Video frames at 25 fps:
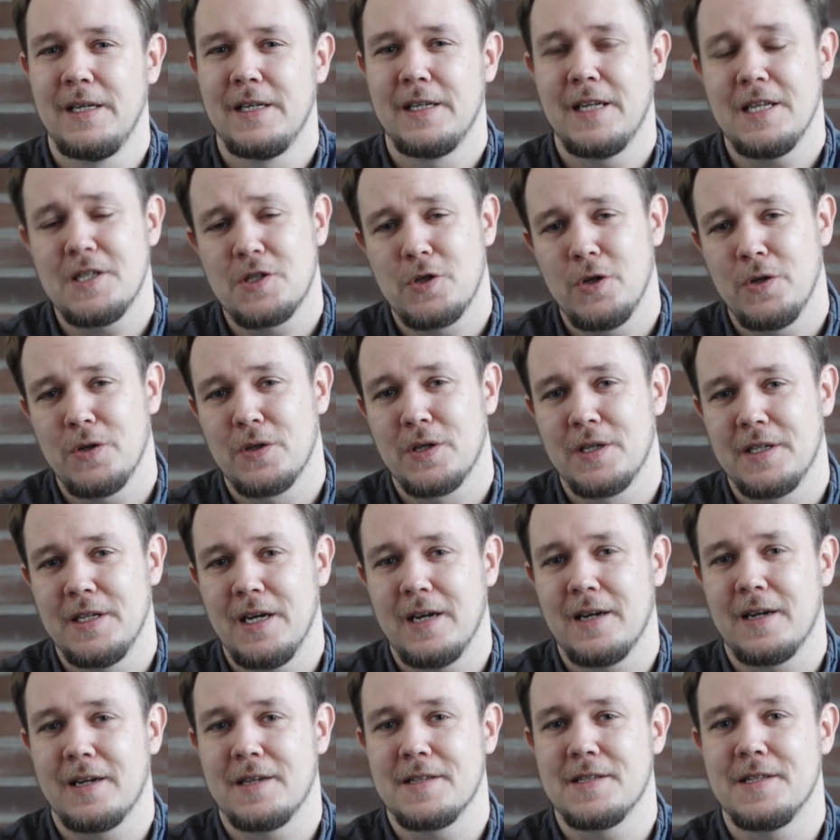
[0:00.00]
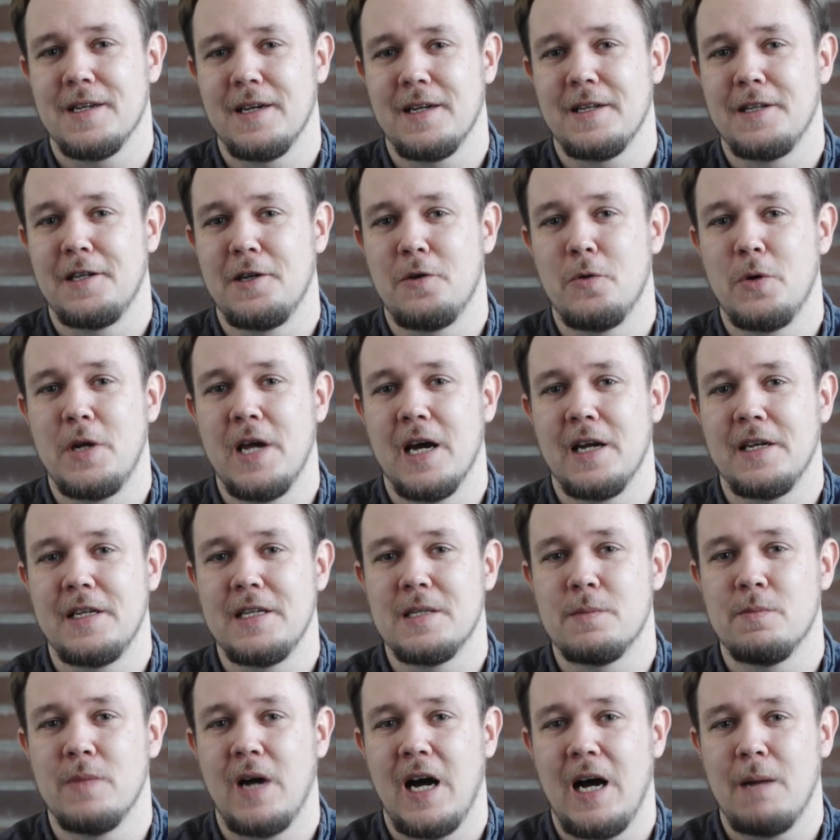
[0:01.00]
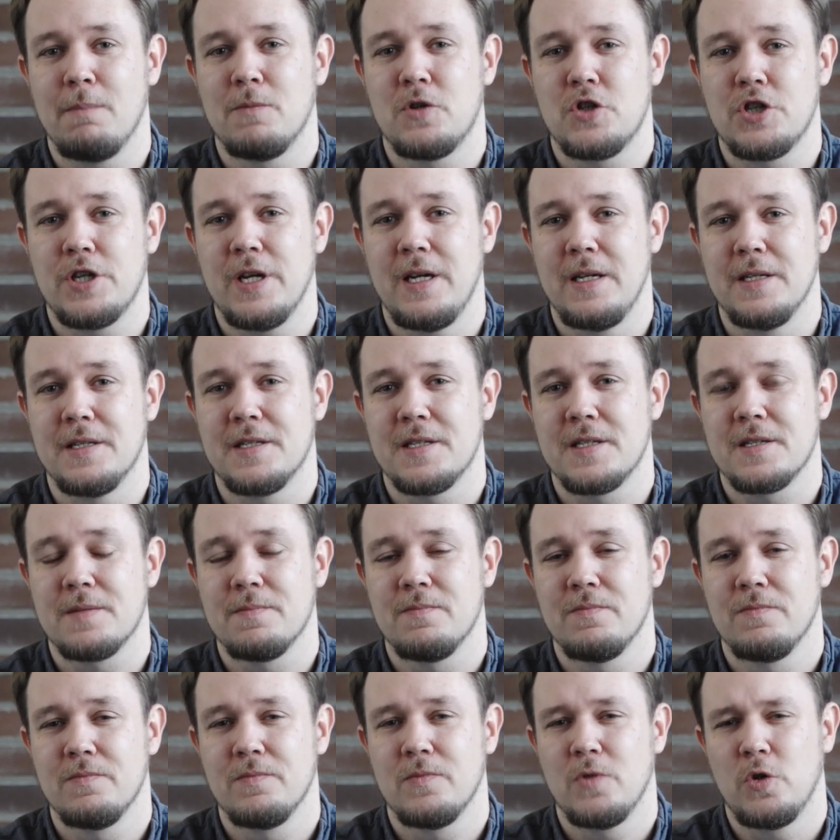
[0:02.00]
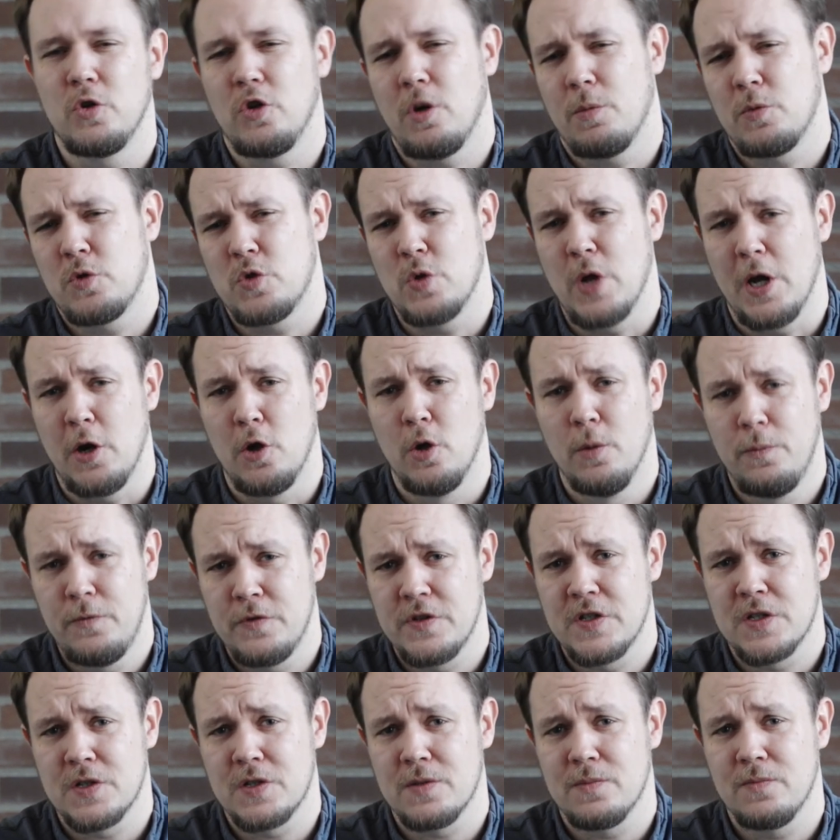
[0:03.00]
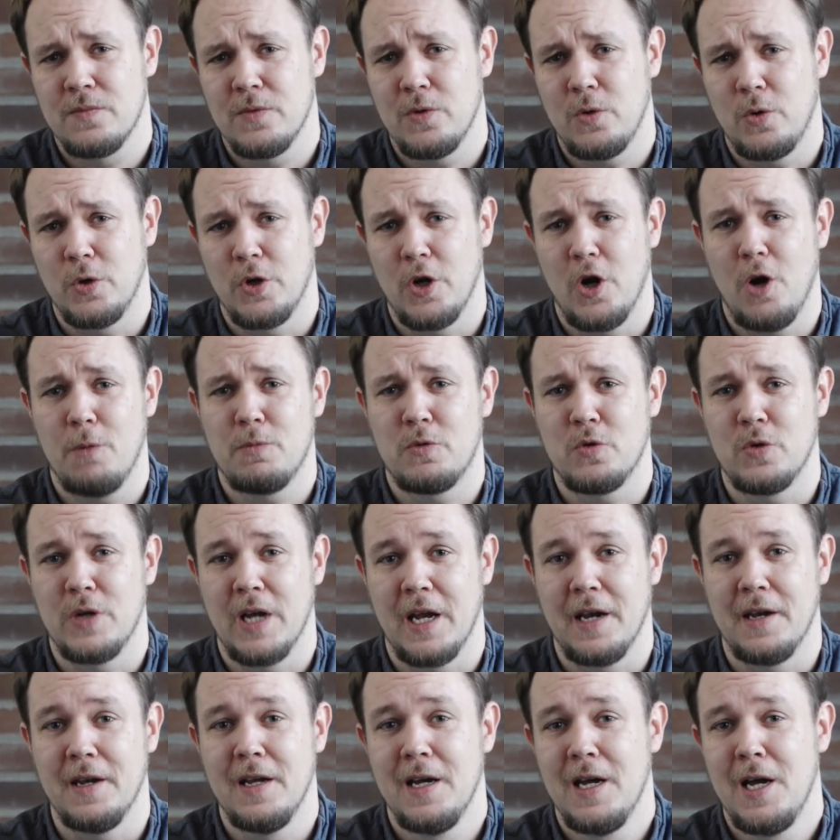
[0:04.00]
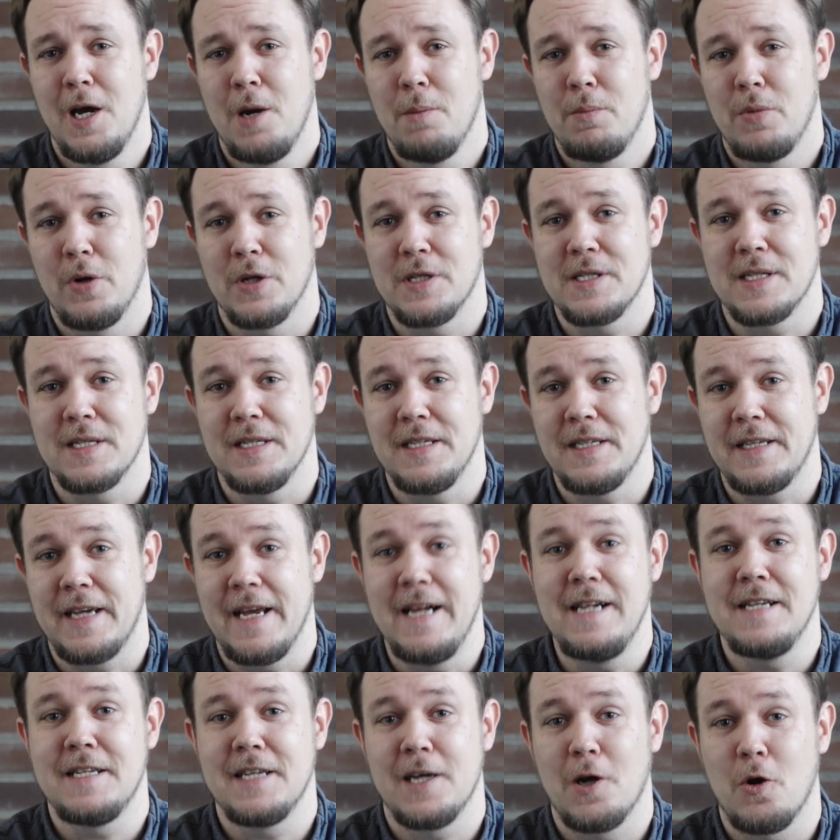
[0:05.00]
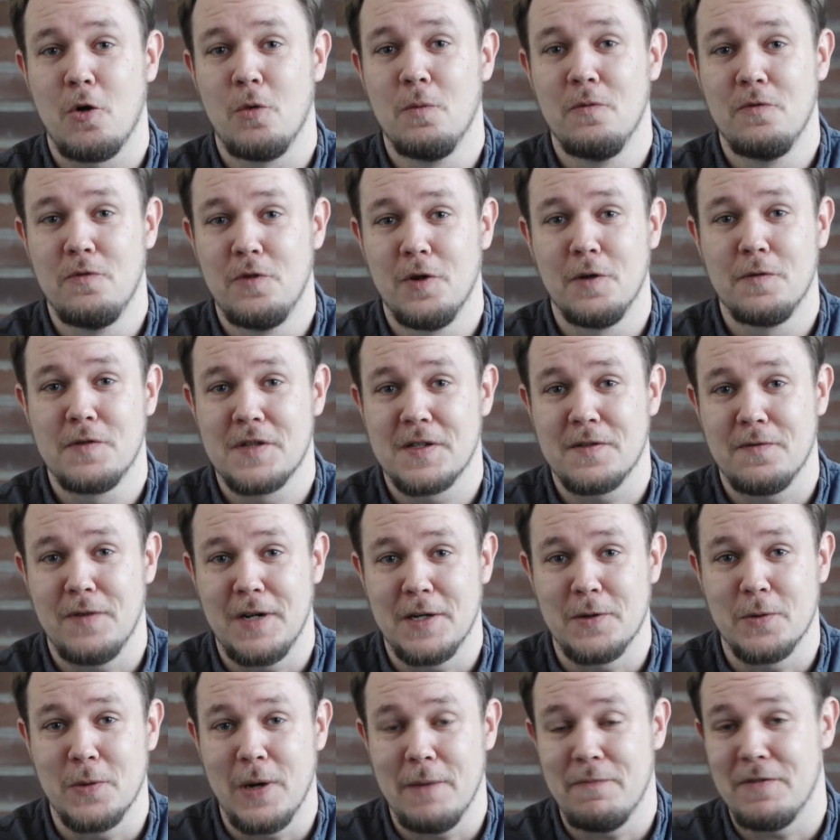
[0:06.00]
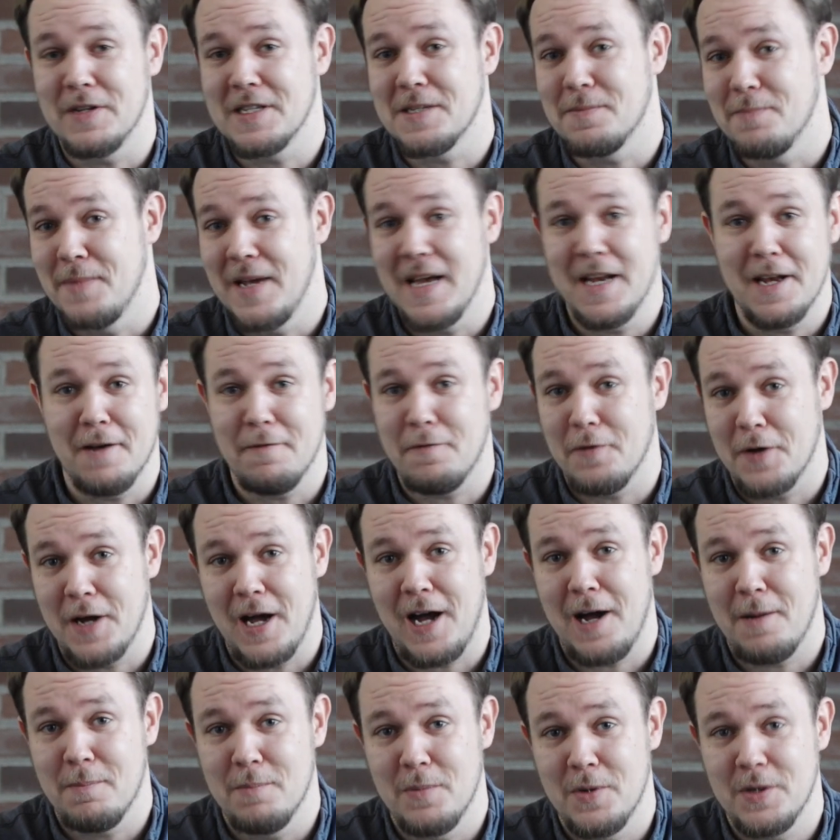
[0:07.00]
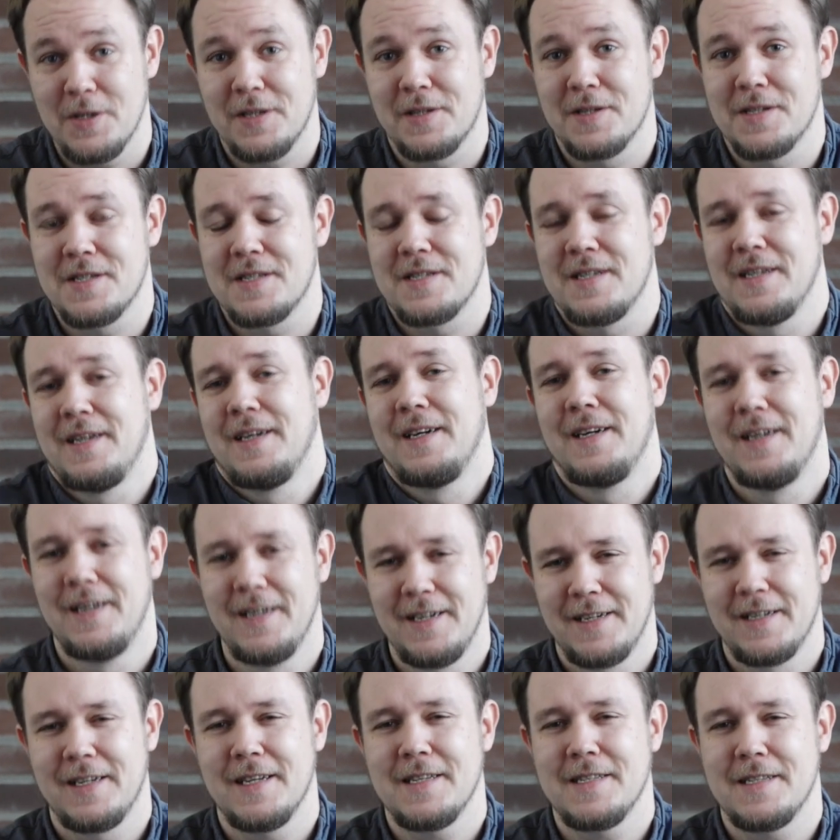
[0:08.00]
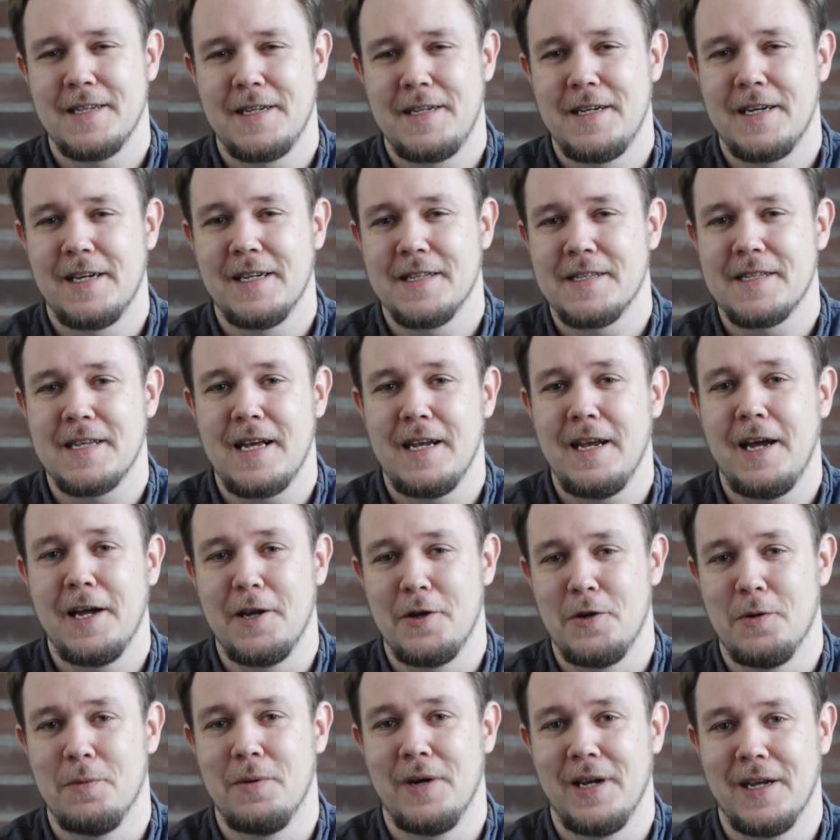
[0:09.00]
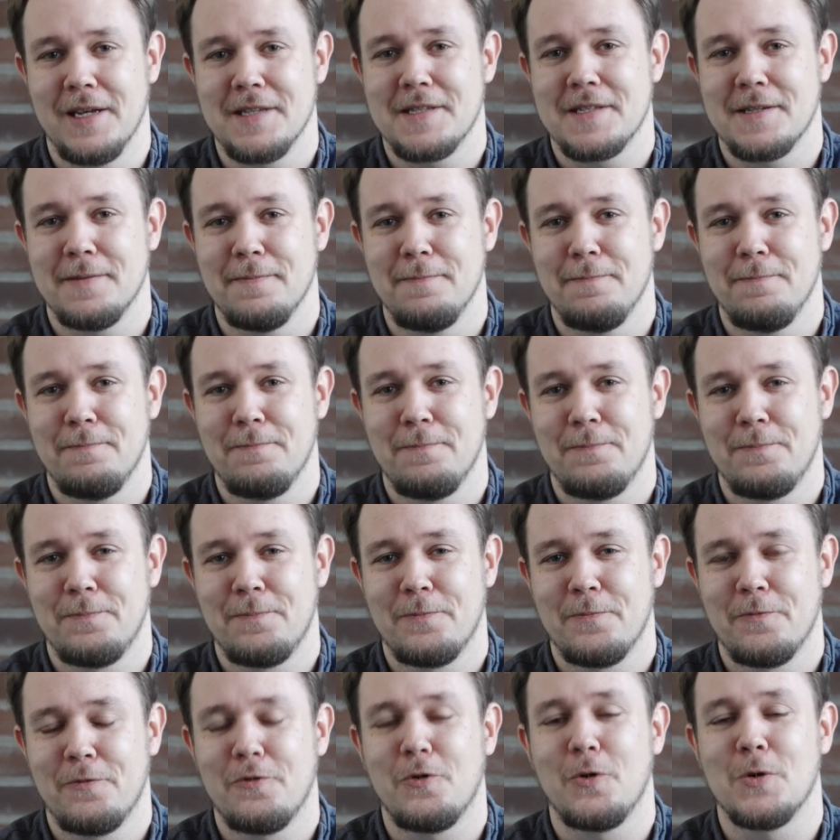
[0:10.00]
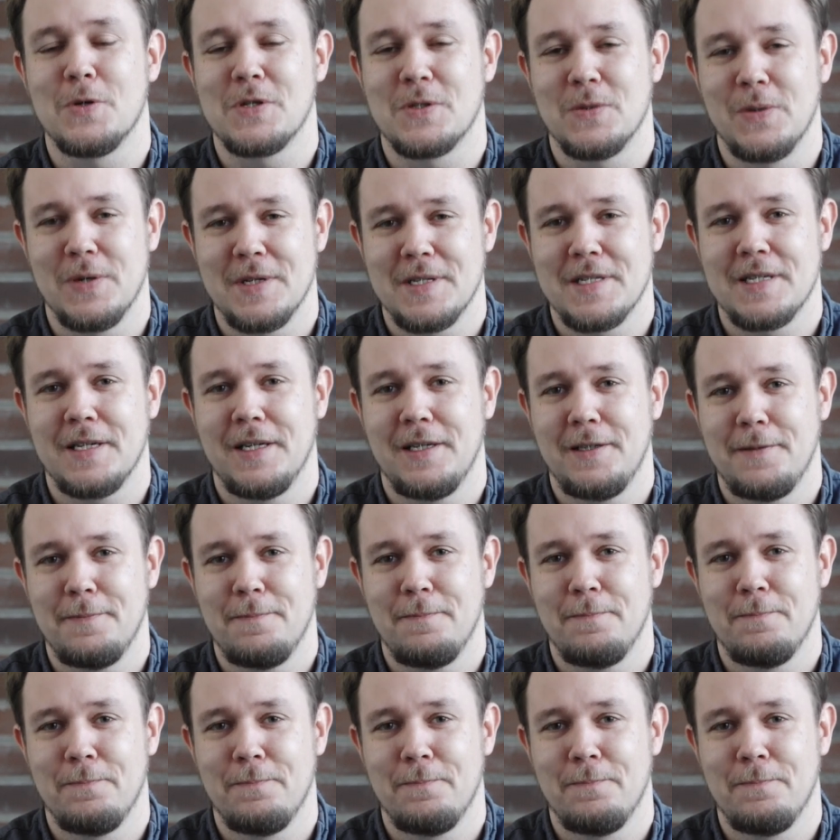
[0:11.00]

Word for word: Das könnten Gedanken sein, die du dir an diesem Abend stellst. Und ob du dann hüpfst oder ob du dann plötzlich Geld herumwirfst, weil du etwas mehr davon haben möchtest, das sei dir ganz alleine überlassen. Frohes neues Jahr.